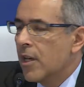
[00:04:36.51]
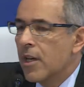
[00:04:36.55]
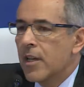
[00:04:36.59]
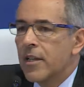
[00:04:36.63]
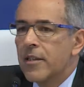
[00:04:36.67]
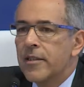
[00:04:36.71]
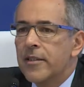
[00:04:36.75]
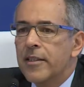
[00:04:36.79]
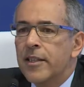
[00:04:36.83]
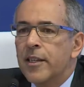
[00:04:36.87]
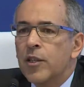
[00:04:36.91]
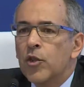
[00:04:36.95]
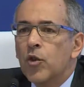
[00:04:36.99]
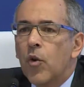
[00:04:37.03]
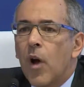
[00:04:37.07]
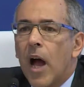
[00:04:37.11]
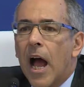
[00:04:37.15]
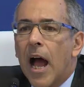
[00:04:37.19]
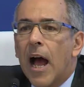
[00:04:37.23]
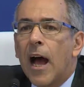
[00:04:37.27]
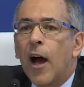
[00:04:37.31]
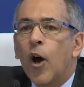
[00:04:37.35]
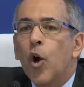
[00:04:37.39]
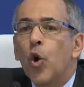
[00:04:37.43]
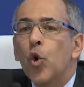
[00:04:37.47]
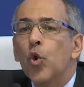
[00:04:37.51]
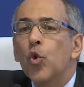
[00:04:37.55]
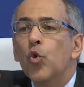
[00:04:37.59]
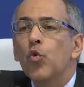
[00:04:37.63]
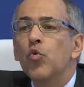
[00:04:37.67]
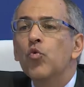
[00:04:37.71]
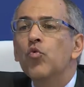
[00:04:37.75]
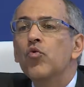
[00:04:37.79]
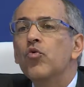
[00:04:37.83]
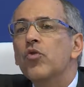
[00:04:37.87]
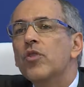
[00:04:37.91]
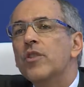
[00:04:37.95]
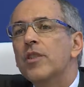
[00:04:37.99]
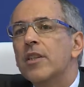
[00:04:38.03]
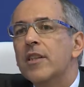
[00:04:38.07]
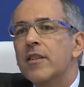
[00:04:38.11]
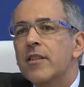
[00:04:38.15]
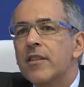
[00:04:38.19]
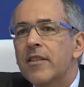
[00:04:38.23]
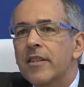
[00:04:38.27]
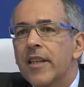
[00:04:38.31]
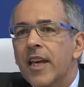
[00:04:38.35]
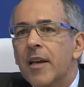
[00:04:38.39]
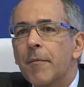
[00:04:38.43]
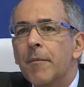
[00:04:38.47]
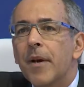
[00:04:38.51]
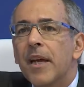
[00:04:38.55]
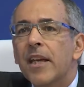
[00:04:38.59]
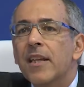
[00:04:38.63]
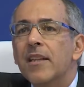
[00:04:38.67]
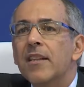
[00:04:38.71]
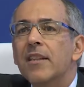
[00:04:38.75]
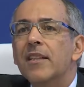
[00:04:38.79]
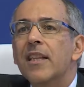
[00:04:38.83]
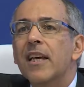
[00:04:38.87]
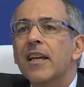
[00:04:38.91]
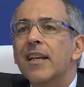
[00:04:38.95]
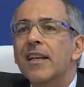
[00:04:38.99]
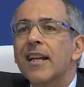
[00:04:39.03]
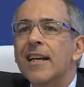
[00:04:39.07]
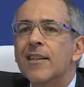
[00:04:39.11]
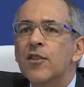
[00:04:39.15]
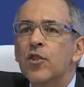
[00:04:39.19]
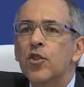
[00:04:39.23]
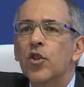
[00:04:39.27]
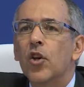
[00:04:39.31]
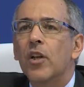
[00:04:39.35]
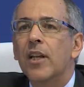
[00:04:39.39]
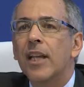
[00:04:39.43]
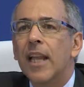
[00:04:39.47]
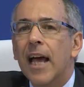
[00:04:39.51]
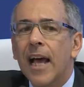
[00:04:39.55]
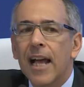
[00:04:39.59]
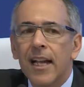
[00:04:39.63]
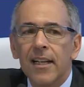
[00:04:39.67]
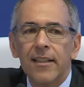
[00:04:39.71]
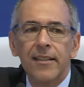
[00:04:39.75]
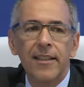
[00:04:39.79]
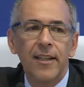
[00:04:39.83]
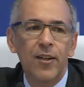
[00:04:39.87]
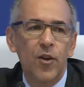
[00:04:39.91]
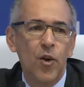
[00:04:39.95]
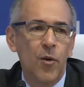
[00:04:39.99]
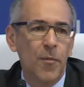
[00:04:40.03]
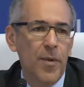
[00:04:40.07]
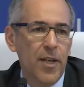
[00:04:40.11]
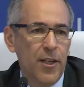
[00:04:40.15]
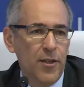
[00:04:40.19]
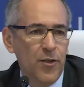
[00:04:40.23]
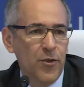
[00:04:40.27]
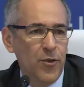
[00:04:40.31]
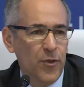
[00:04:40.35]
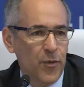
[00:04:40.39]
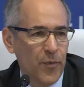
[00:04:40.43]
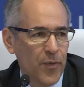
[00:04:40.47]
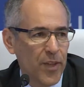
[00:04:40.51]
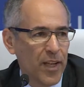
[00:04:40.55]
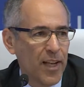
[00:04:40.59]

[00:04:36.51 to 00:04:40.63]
sino a un sistema internacional de comercio